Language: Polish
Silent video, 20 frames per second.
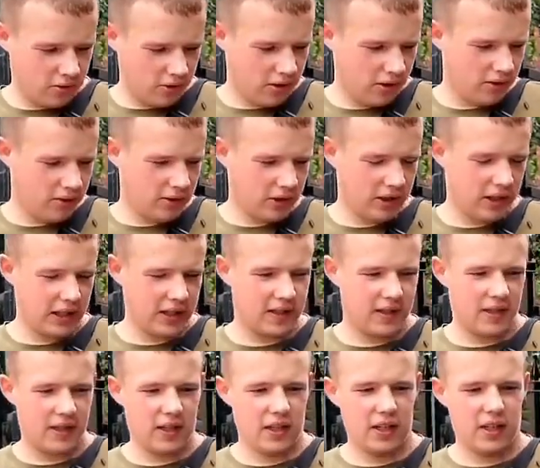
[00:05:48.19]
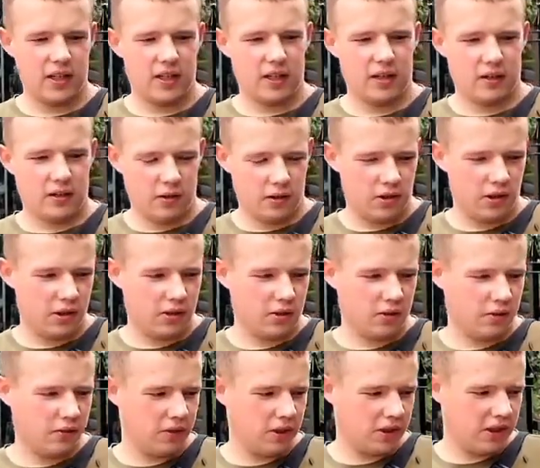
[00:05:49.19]
członków orkiestry,
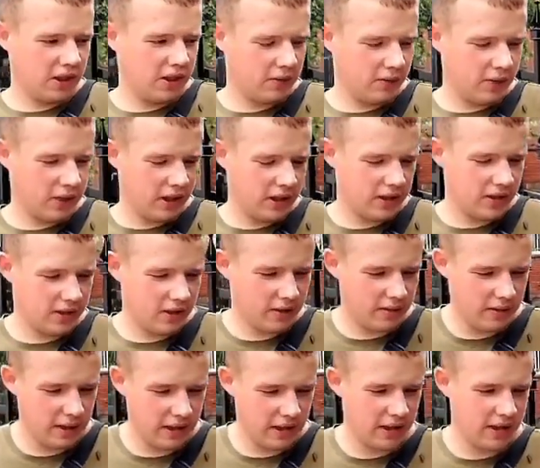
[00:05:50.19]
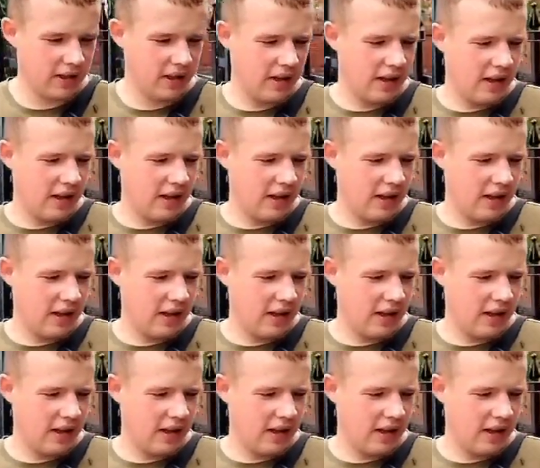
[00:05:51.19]
rodziców, dzieciaków orkiestrowych,